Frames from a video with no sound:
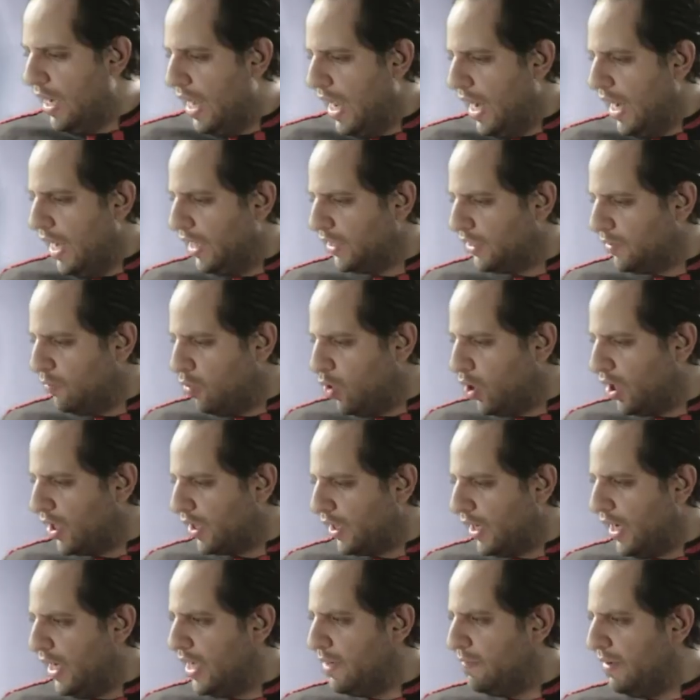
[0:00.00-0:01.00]
لا لا انت
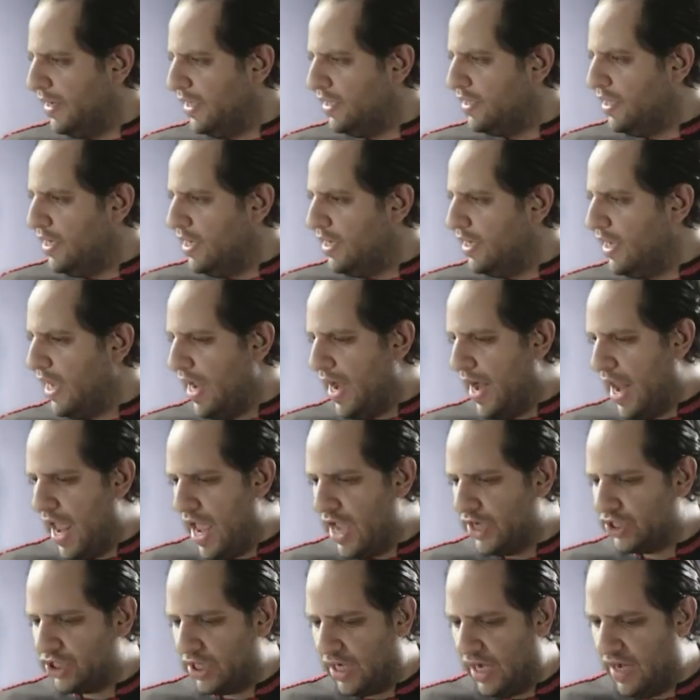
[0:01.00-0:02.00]
مخك راح لبعيد ليه؟
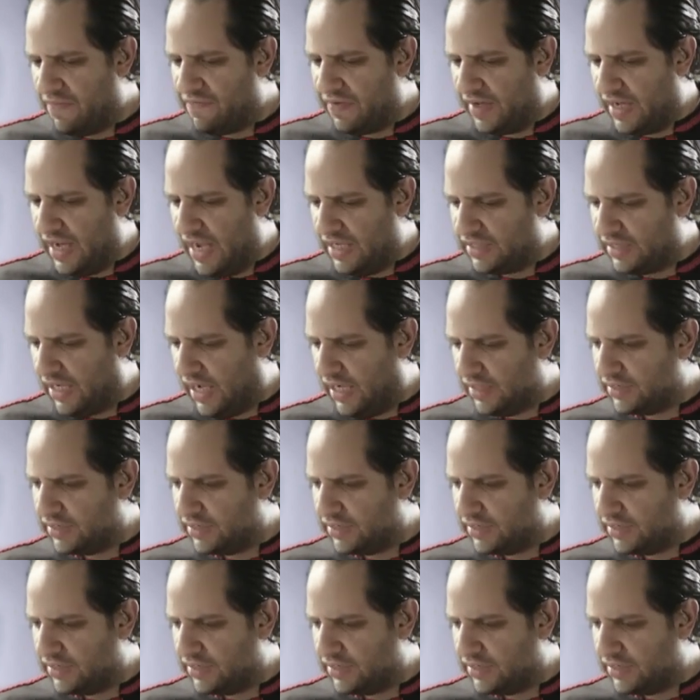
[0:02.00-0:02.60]
انا شغال في الجهاز